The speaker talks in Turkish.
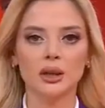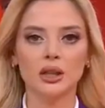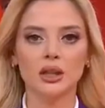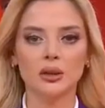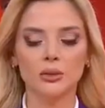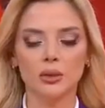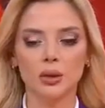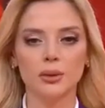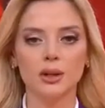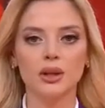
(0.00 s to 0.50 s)

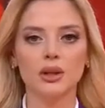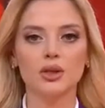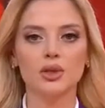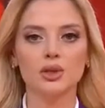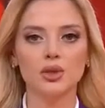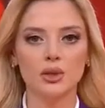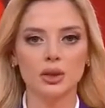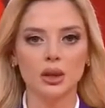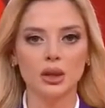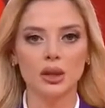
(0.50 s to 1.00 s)
21
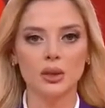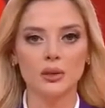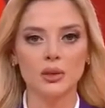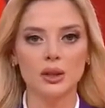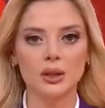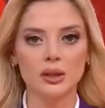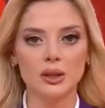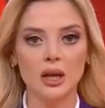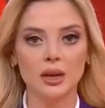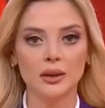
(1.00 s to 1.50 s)
yaşındaki bir
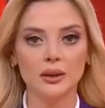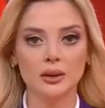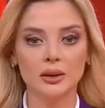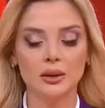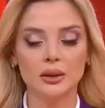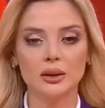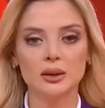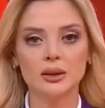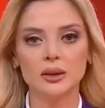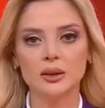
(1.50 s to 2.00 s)
zanlı
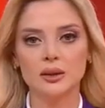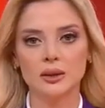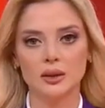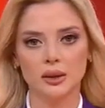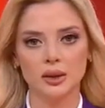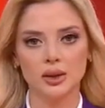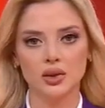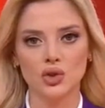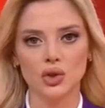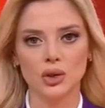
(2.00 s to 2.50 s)
hırsızlık
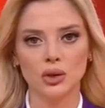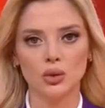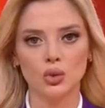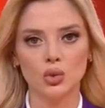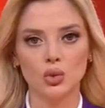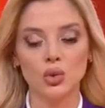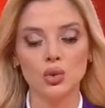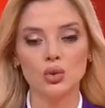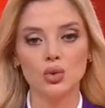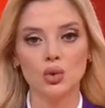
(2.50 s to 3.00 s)
için
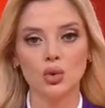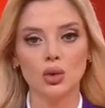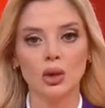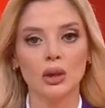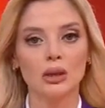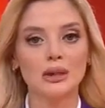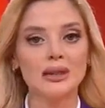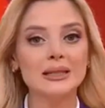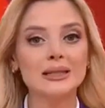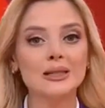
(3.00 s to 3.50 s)
küçük
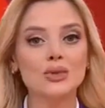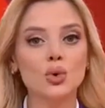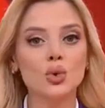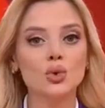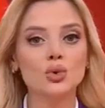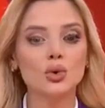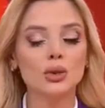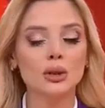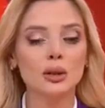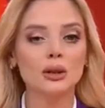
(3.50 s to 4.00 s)
kız
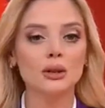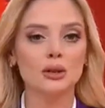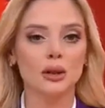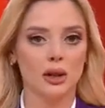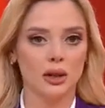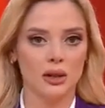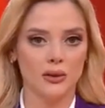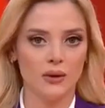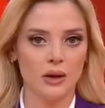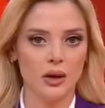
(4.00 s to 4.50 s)
çocuklarını hedef
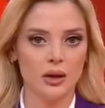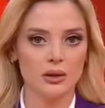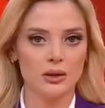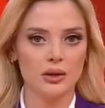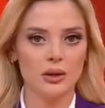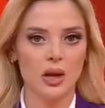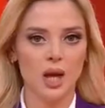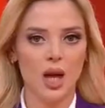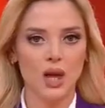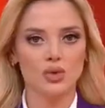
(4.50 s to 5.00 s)
aldı.
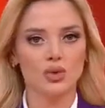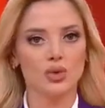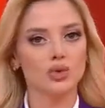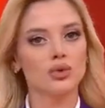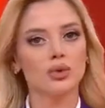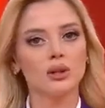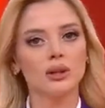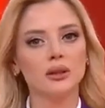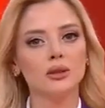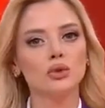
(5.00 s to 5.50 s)

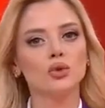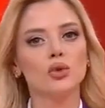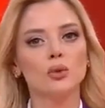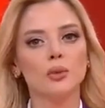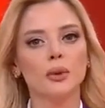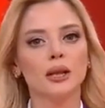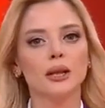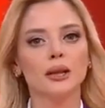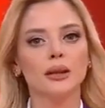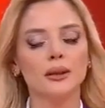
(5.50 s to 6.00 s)
Çocukların
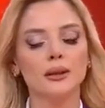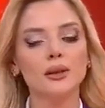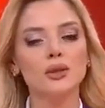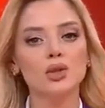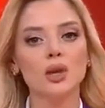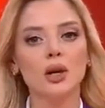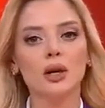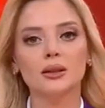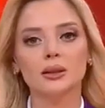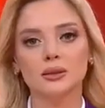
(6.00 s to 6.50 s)
küpelerini
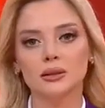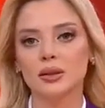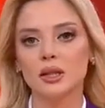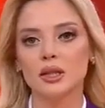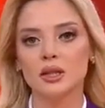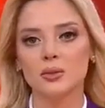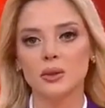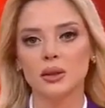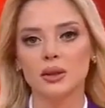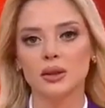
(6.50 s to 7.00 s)
çaldığı
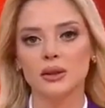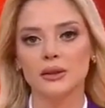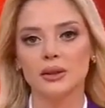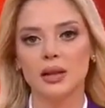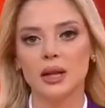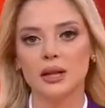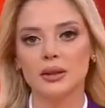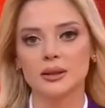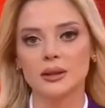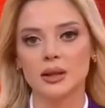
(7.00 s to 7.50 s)
tespit edilen
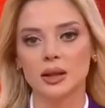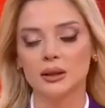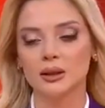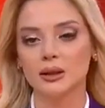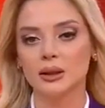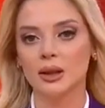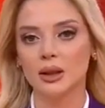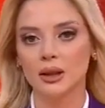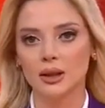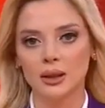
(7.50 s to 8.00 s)
zanlı
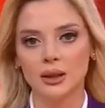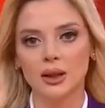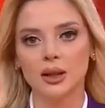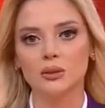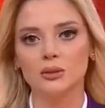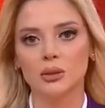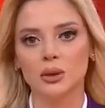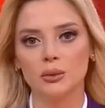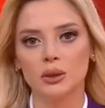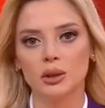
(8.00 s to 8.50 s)

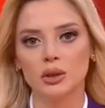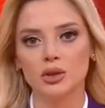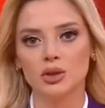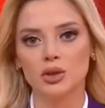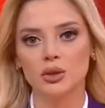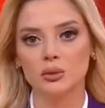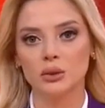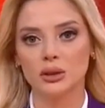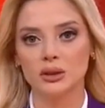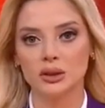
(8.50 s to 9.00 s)
yakalanmamak için
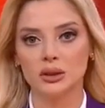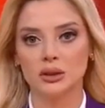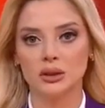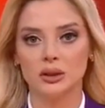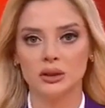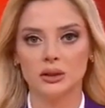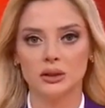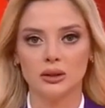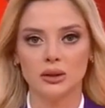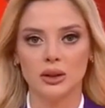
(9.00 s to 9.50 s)
bir de
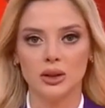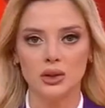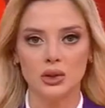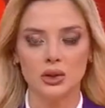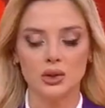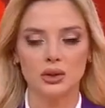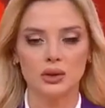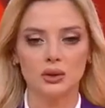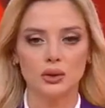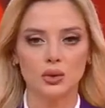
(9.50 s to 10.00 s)
kılık
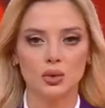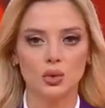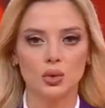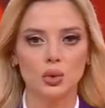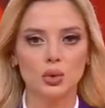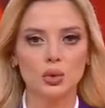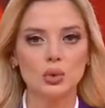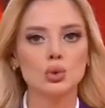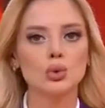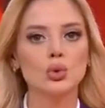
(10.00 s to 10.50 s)
değiştirdi.
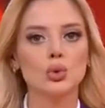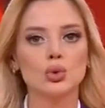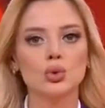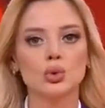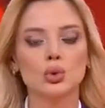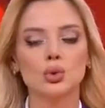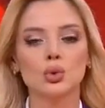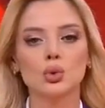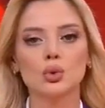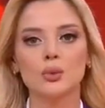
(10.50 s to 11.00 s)
9 çocuğun
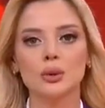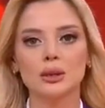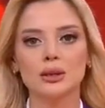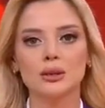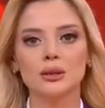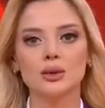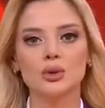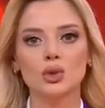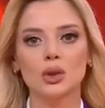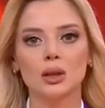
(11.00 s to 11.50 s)
küpesini
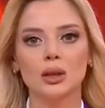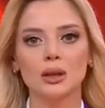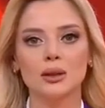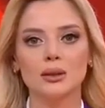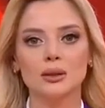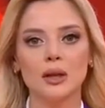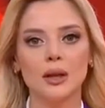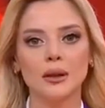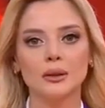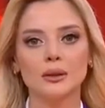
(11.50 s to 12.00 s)
çalan
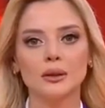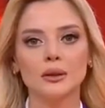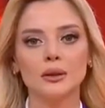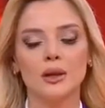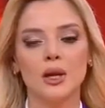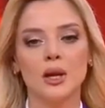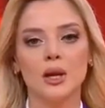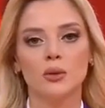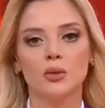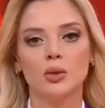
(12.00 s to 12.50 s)
zanlı
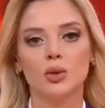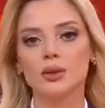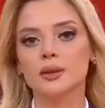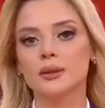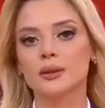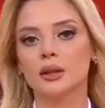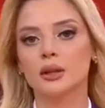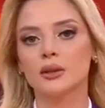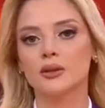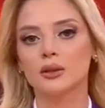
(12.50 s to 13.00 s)
polis
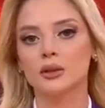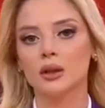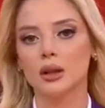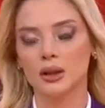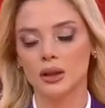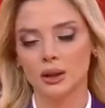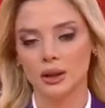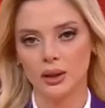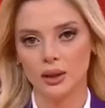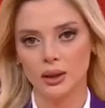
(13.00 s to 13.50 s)
tarafından
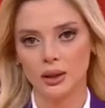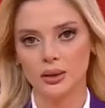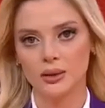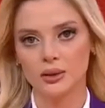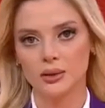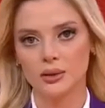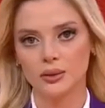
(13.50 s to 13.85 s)
yakalandı.